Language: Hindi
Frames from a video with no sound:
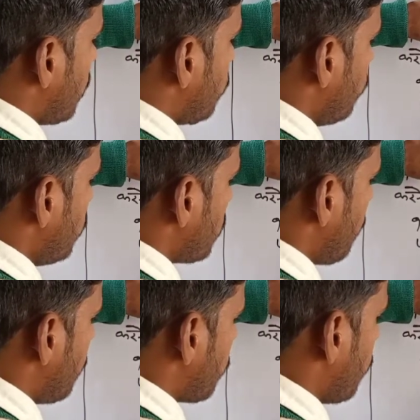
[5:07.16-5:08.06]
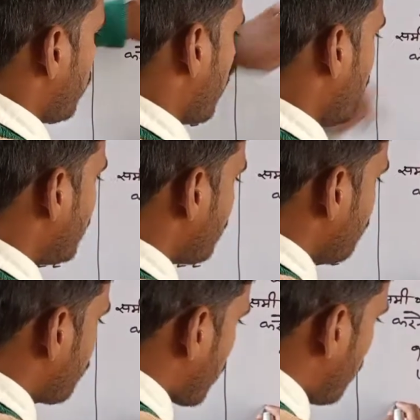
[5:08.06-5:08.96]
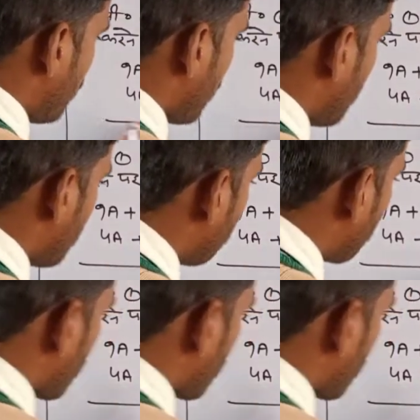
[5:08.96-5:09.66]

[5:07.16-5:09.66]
तेरह दूनी छब्बीस हो गया राइट अब देखिए